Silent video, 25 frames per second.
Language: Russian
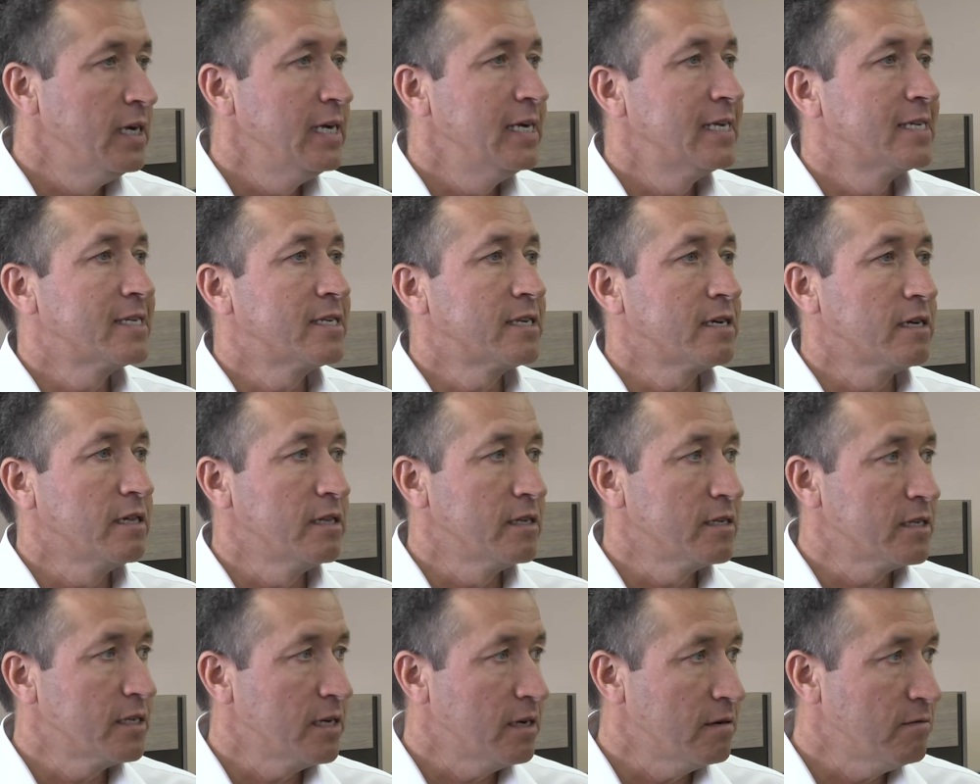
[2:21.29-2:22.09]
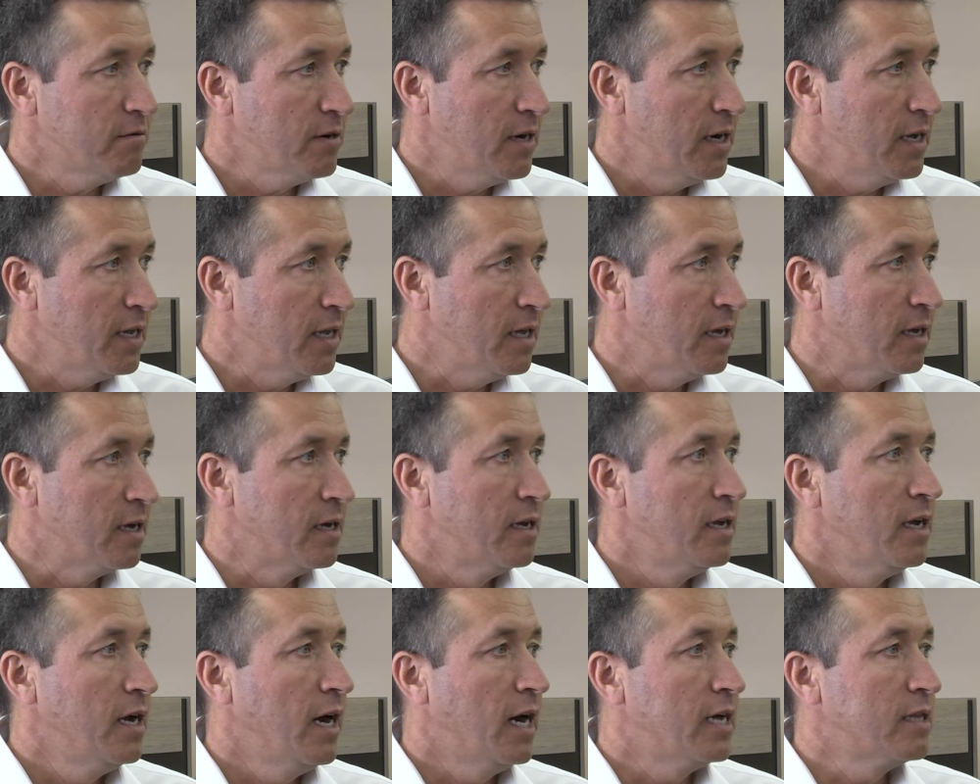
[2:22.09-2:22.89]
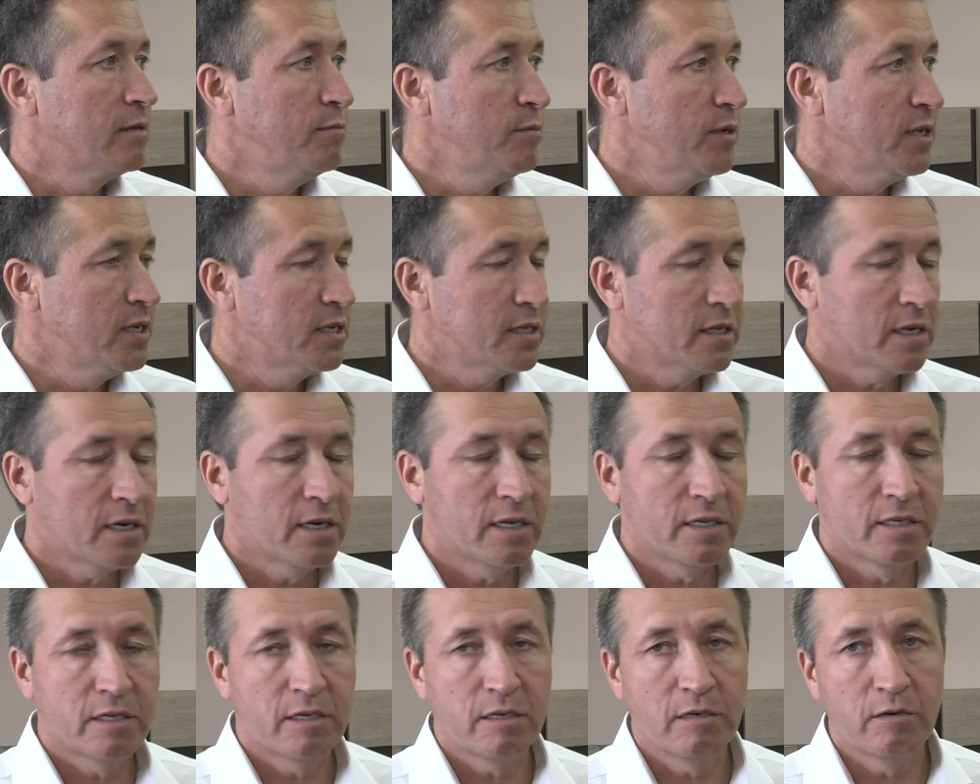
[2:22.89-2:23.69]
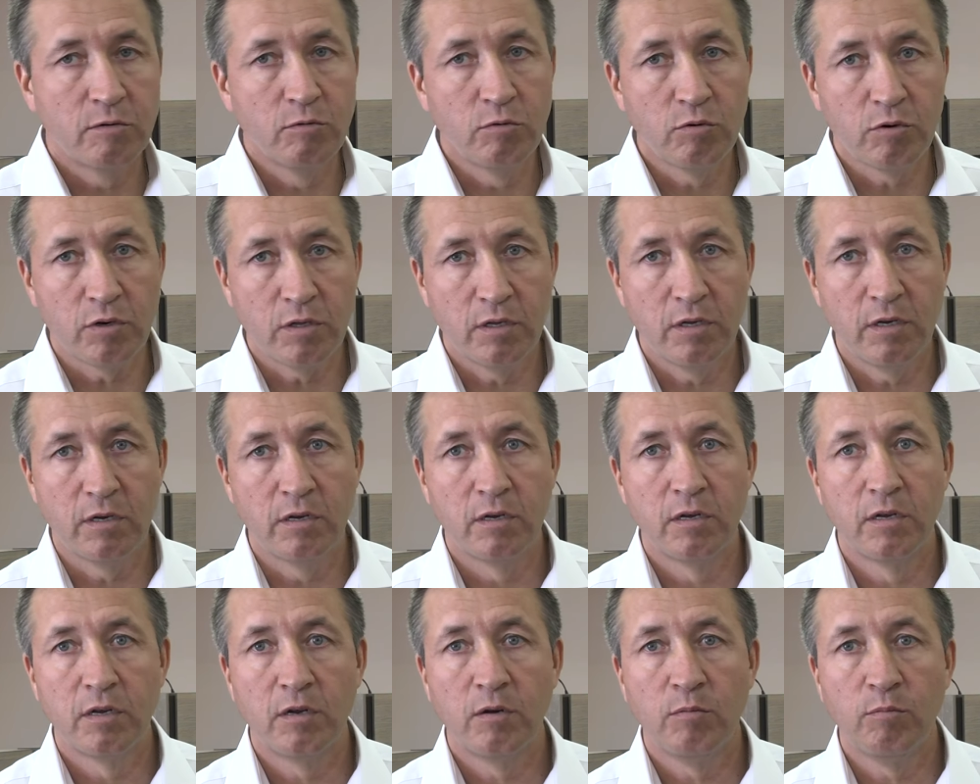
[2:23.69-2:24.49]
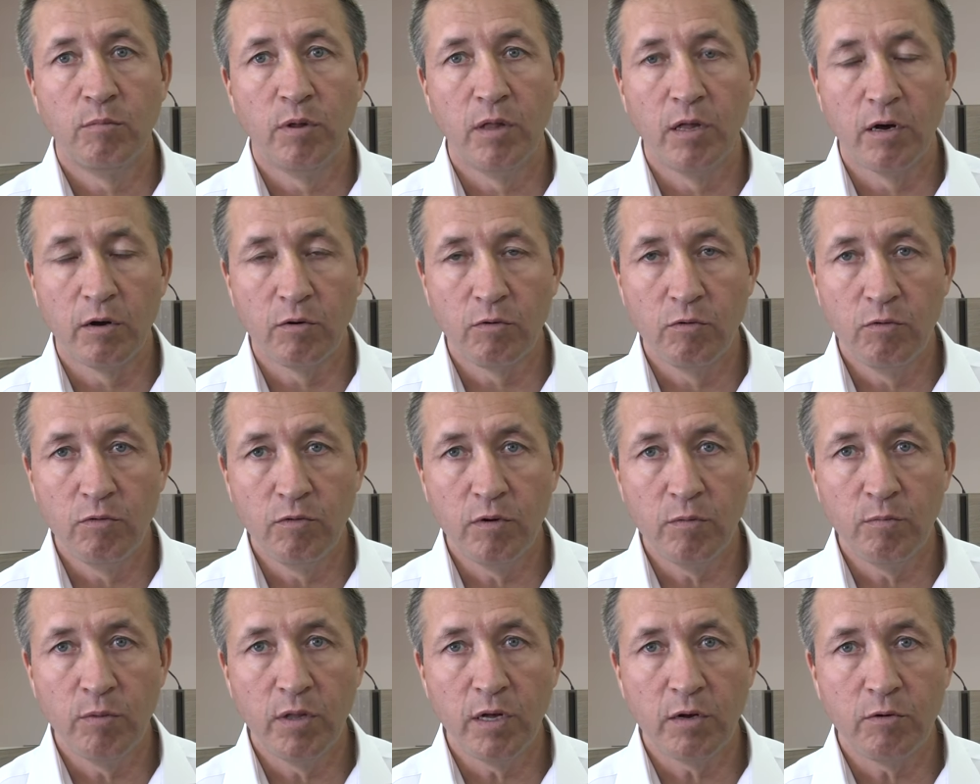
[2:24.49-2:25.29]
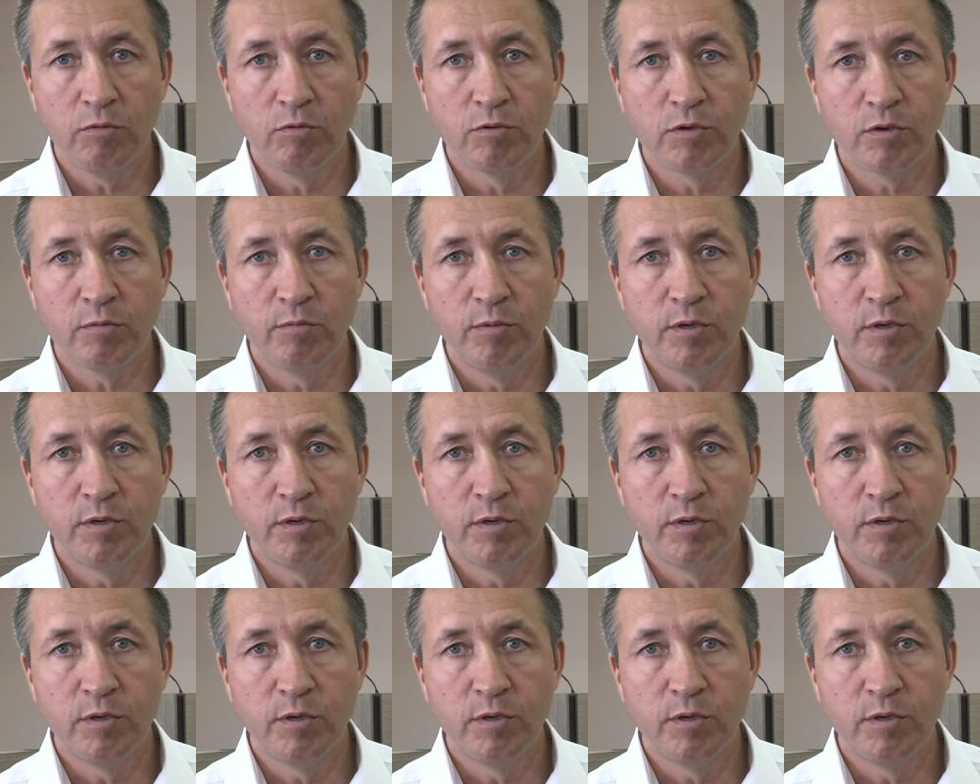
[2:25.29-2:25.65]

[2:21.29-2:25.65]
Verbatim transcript: согласование администрации города Балакова и Балаковского